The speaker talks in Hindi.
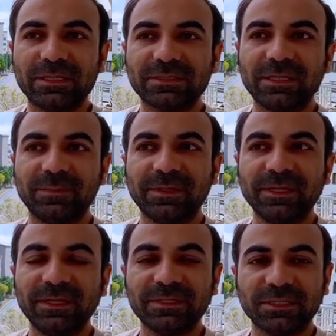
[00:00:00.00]
असल में
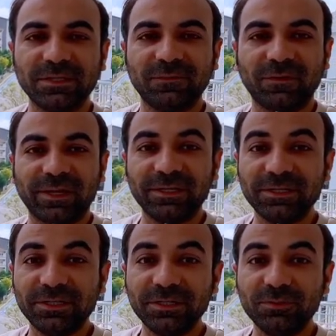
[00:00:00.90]
इसकी
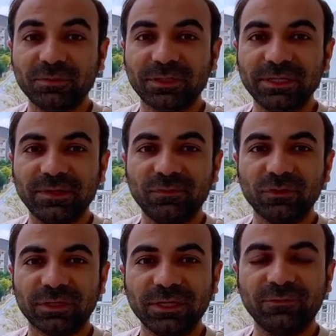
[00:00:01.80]
वैलिडिटी जो होती है वो
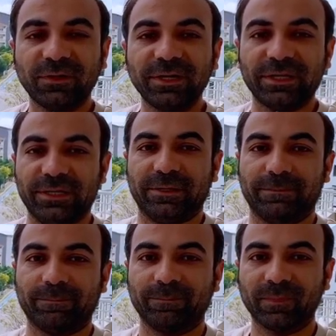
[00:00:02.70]
होती है वन ईयर
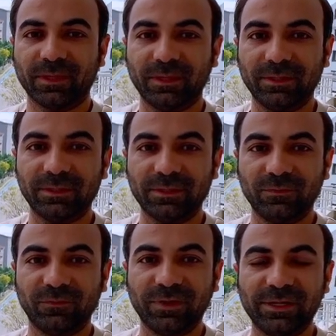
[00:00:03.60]

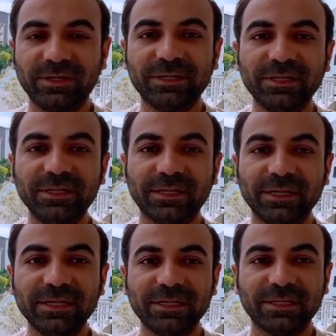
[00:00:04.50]
वैलिडिटी
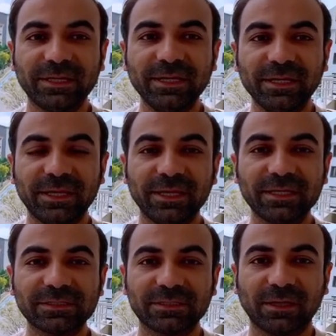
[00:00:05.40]
यानी ये
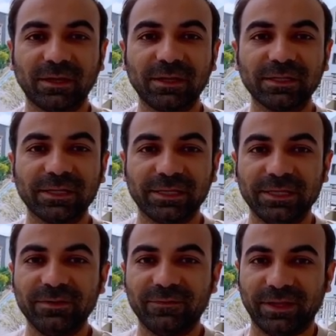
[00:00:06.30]
एक साल के
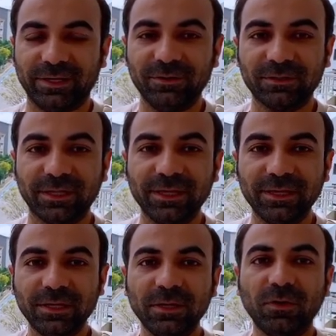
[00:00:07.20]
लिए वैलिड होता है
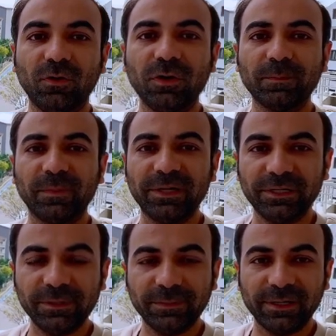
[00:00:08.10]
और
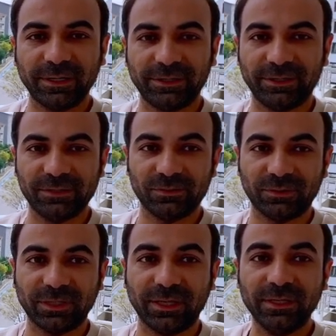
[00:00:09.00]
मल्टीपल एंट्रीज
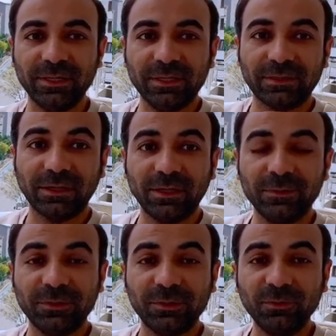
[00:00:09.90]
होता है
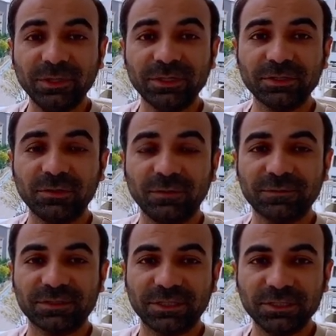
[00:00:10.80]
ताहम ड्यूरेशन ऑफ
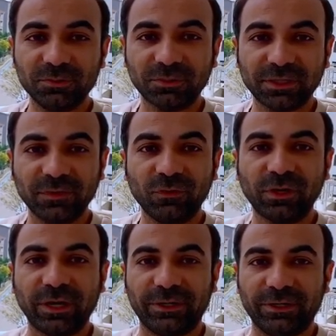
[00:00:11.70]
स्टे जो होता है वो
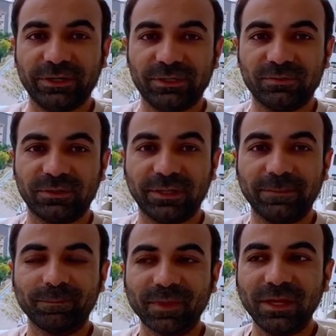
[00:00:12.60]
90 डेज़ होता
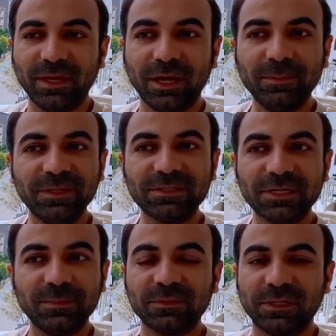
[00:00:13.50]
है अब
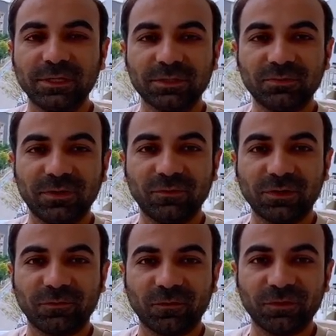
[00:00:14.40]
इसके मतलब जो है वो
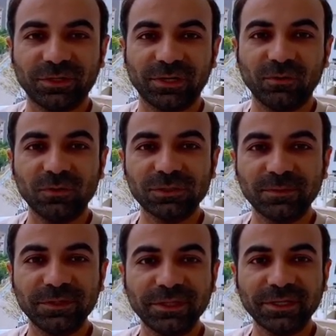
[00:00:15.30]
कन्फ्यूजन है लोग
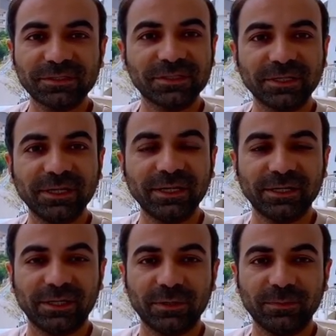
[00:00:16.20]
समझते हैं कि सिंगल
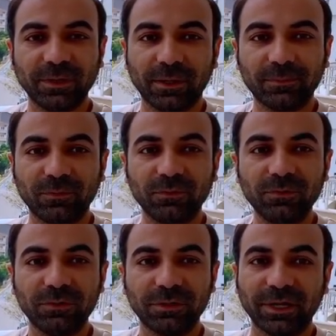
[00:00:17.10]
एंट्री पे आपको
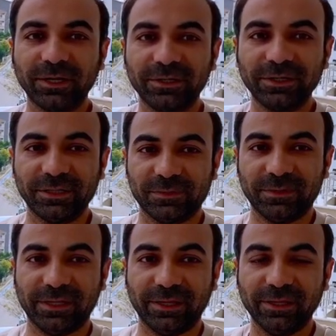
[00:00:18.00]
90 डेज़
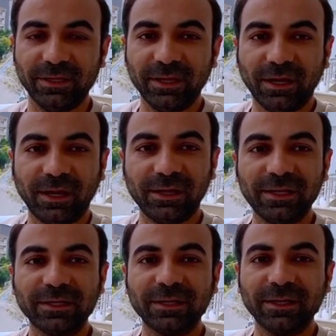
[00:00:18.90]
मिले
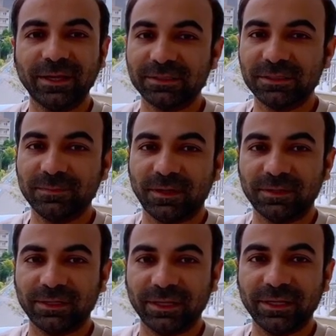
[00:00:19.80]
हालांकि ऐसी
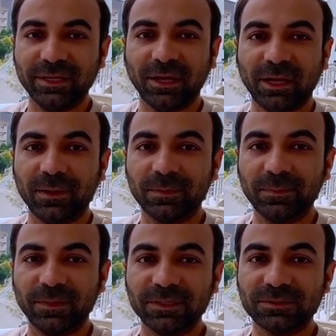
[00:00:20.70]
बात नहीं है आपके
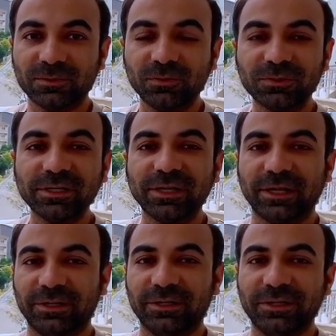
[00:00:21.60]
पास टोटल
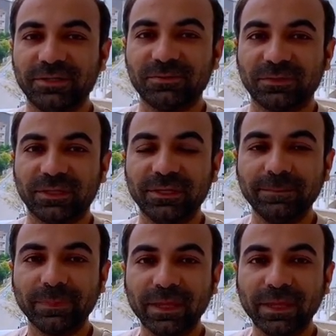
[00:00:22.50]
90 डेज़ होते हैं